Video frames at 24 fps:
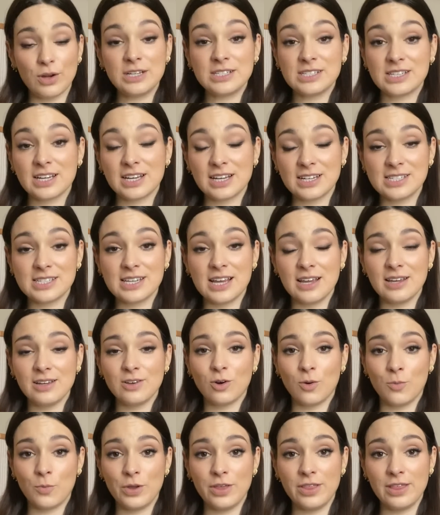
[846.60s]
Este jersey
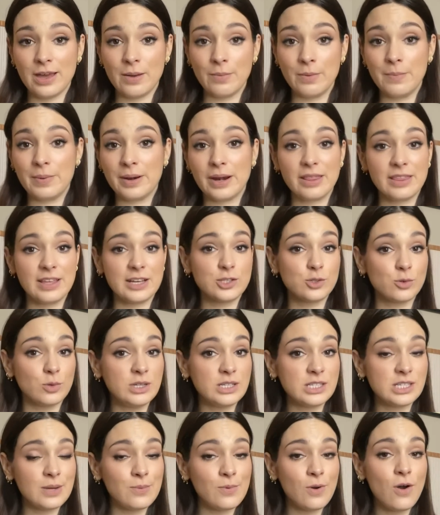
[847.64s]
como idea me parecía
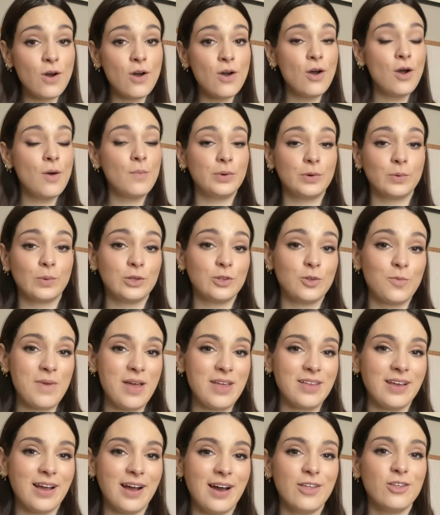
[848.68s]
chulísimo, pero cuando me ha
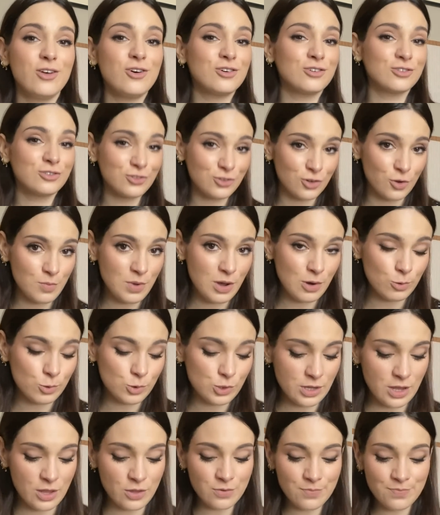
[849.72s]
llegado no me ha
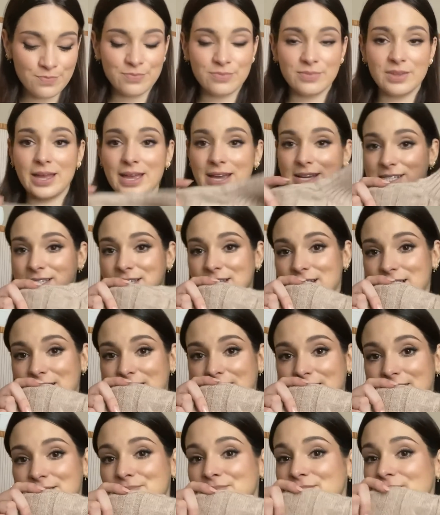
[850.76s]
gustado este de
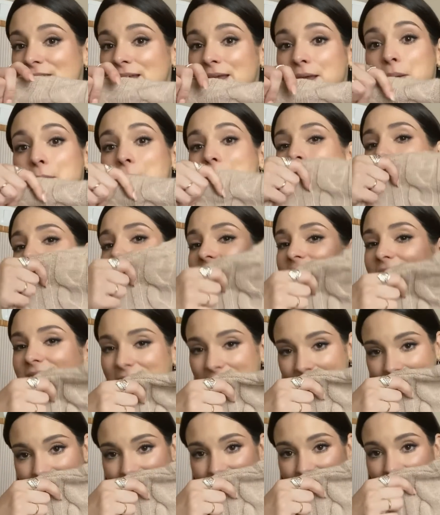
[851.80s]
aquí. Me
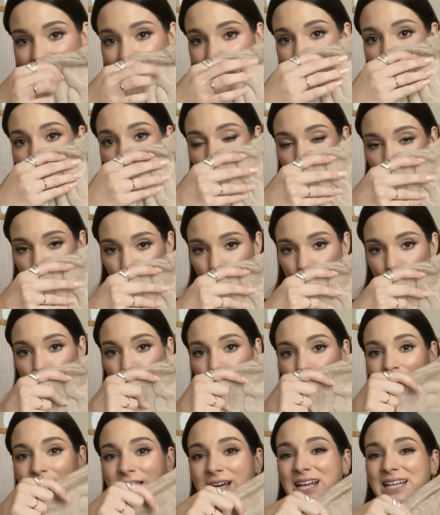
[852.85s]
encanta los ochos,
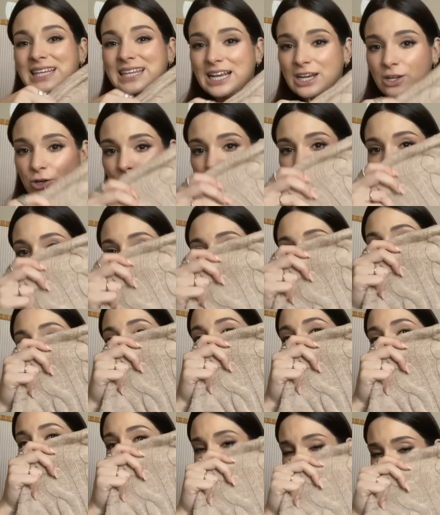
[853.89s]
me encanta el color, me
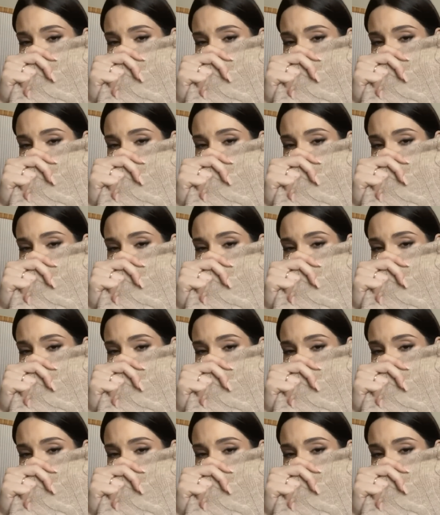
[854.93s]
encanta el